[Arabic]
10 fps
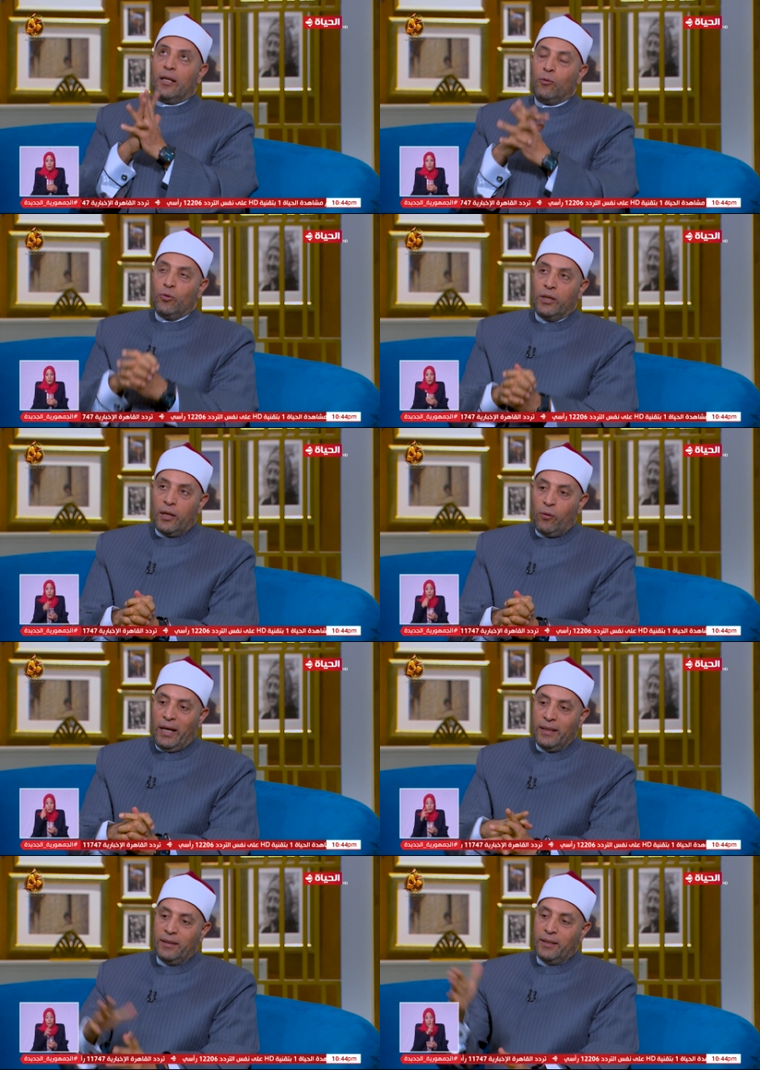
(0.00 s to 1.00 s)
لو لو
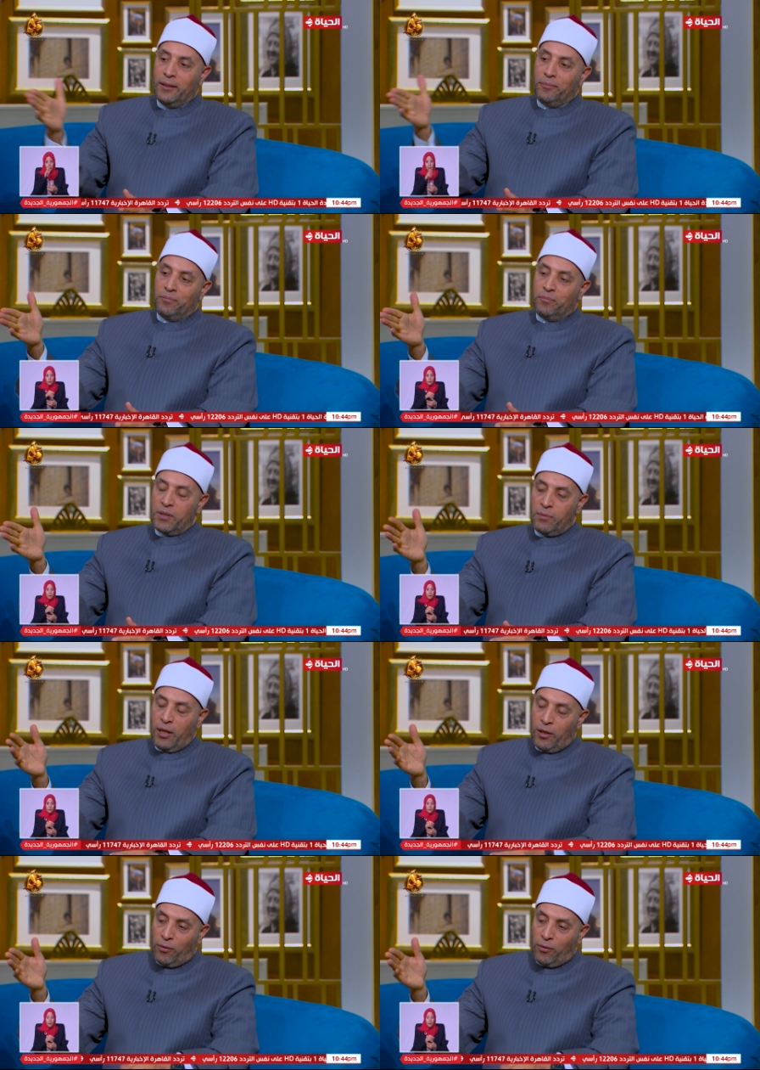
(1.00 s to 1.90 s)
حد بسم الله